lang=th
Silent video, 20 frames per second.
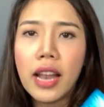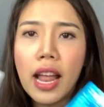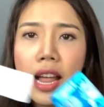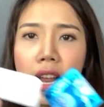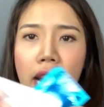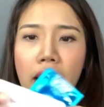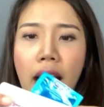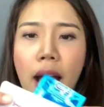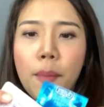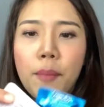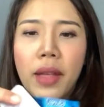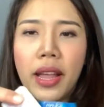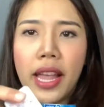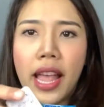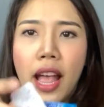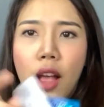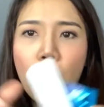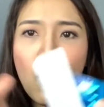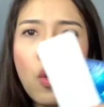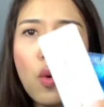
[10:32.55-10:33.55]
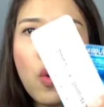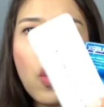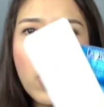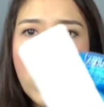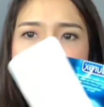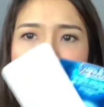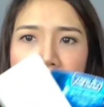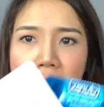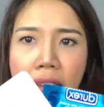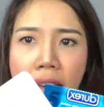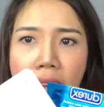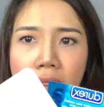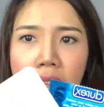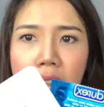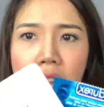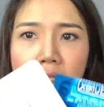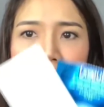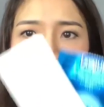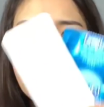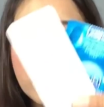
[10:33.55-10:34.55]
ถ้าทำอย่างเงี้ยคู่กันนะ
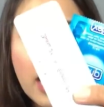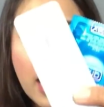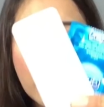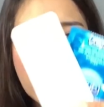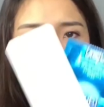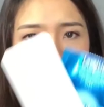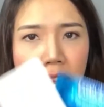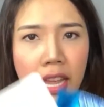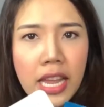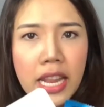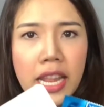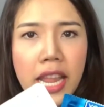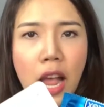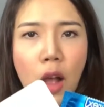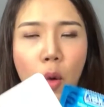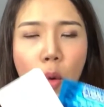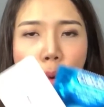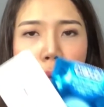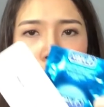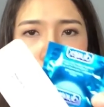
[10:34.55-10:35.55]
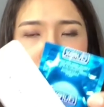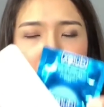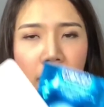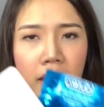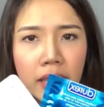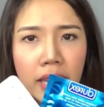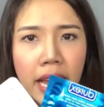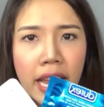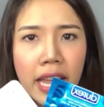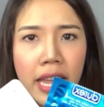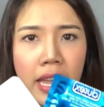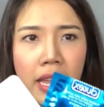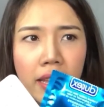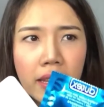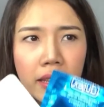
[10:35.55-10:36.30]
ทั้งกินยาคุมทั้งใส่